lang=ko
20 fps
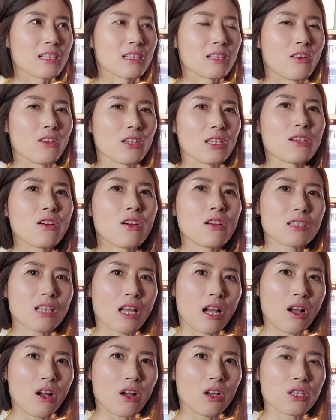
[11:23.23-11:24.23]
어, 이런
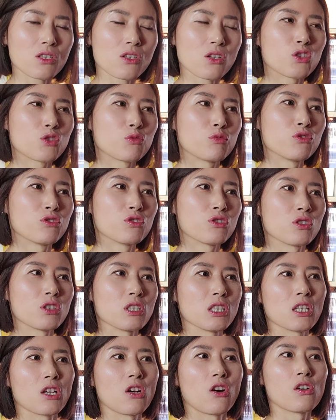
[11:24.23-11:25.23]
상황에서
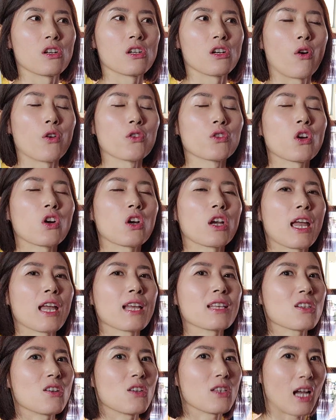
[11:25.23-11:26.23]
그분들은 이거를 어떻게
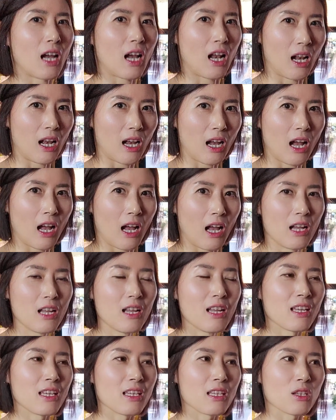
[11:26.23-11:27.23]
헤쳐나갈까?
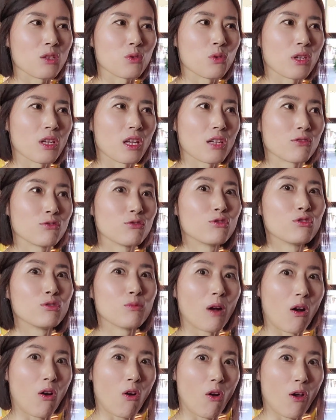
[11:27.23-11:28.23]
이게 되게
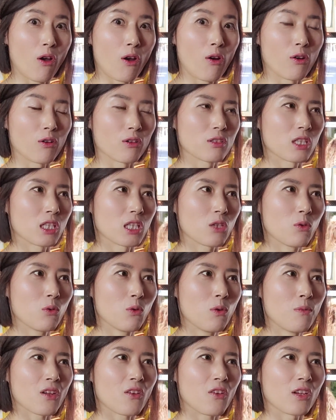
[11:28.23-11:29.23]
궁금한 거예요.
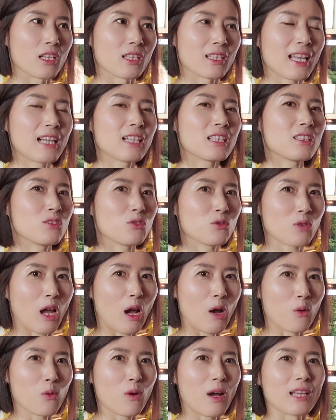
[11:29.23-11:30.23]
그리고 거기 딸들도
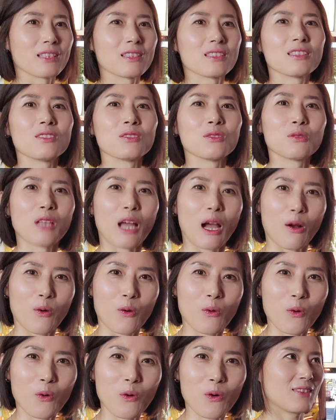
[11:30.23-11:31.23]
나오고 아들들도
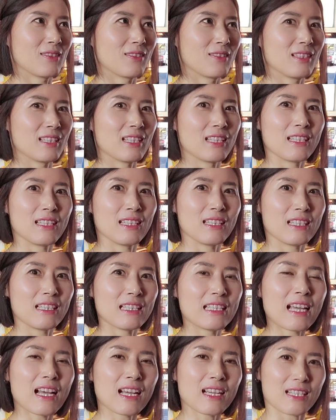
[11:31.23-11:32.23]
나오고 그 이
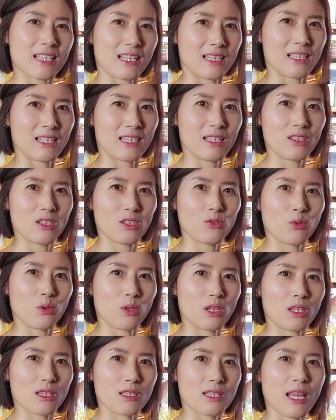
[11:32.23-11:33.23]
이야기 자체를
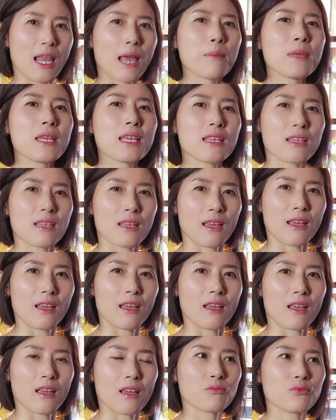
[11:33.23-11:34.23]
되게
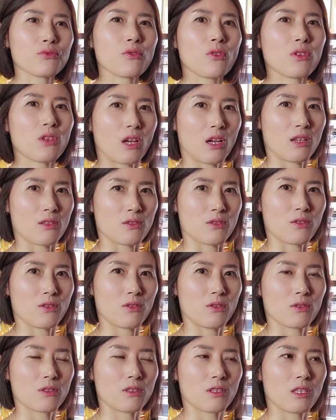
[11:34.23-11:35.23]
재미있게
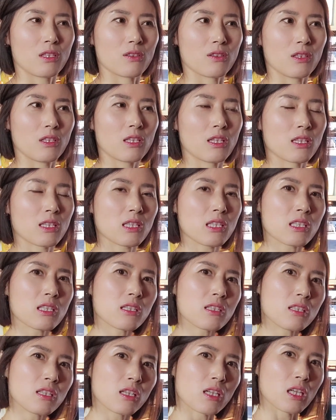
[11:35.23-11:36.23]
풀어나갔어요. 그래서 이렇게
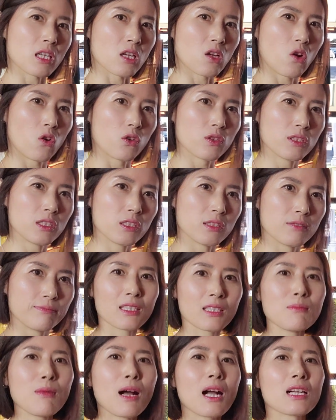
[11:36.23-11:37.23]
시즌이 긴 거는
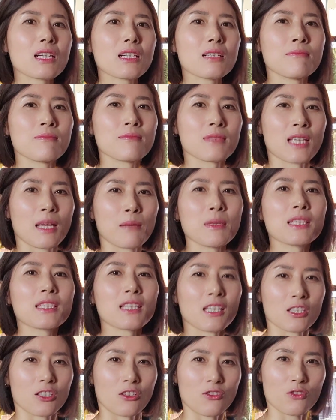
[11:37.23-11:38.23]
그만큼
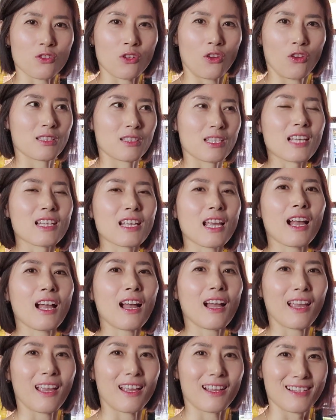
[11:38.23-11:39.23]
재밌다는 거죠. 제
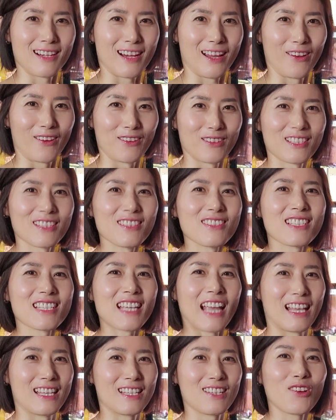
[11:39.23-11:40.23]
생각엔 그래요.
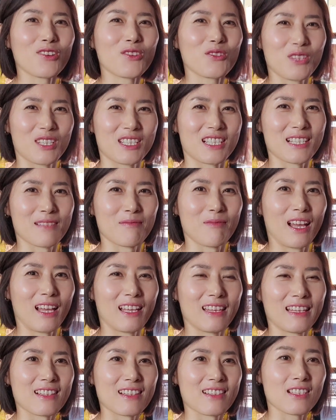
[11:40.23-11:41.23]
그렇지 않은 것도
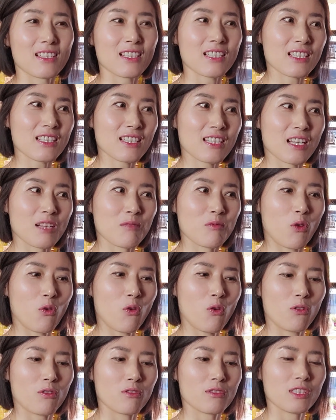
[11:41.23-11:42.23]
있지만 그래서 시즌이 길면
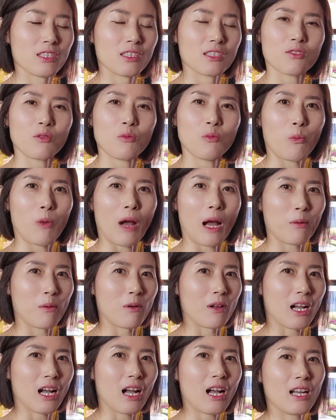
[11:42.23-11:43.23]
어? 좀
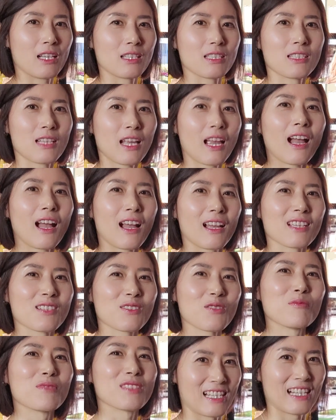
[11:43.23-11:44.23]
봐볼까? 하는 생각이
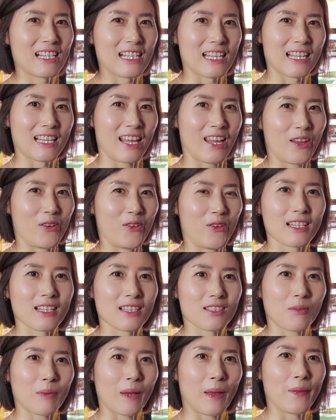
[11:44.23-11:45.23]
좀 들긴 해요.
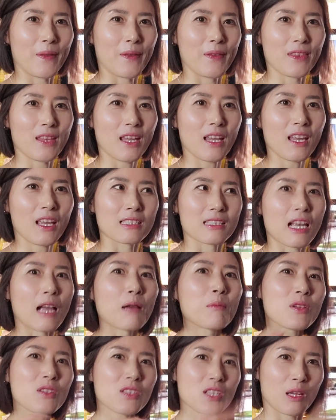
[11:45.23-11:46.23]
그래서 봤는데
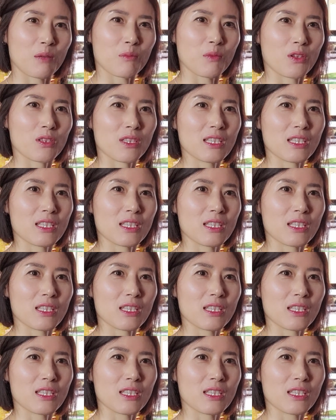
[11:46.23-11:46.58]
장면 장면,